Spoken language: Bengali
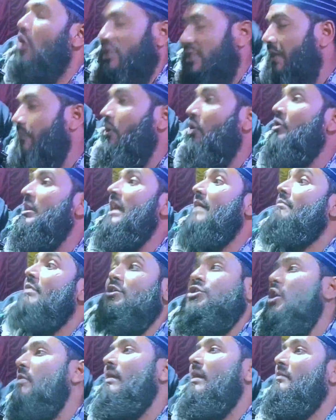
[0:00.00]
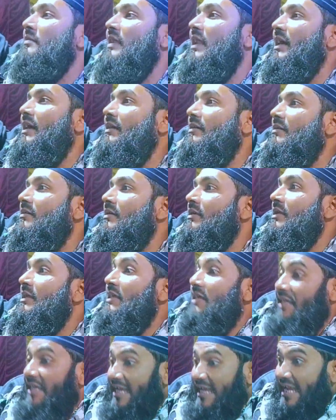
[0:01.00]
কথা বলুন একবার সবাই মিলে
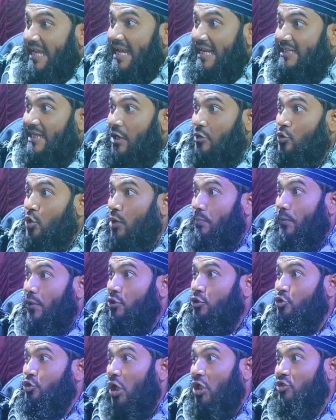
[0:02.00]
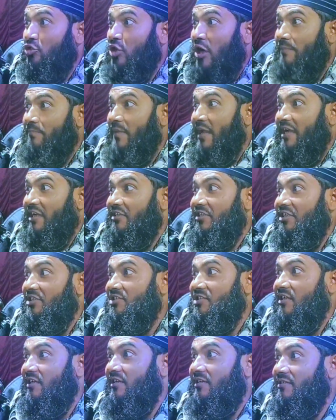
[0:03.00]
এখানে একটা গোপন তথ্য আপনাকে
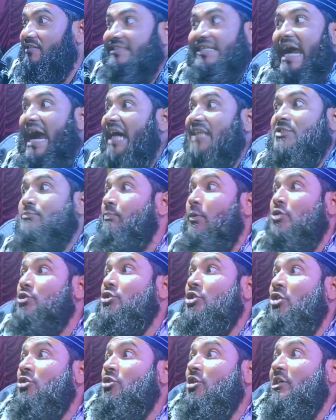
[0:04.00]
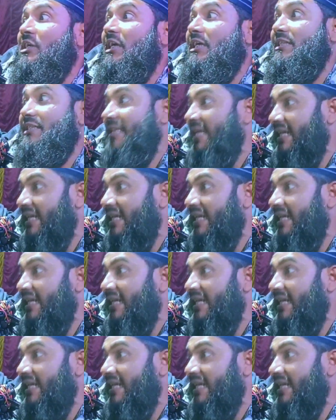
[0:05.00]
দিচ্ছি যা আজ পর্যন্ত কে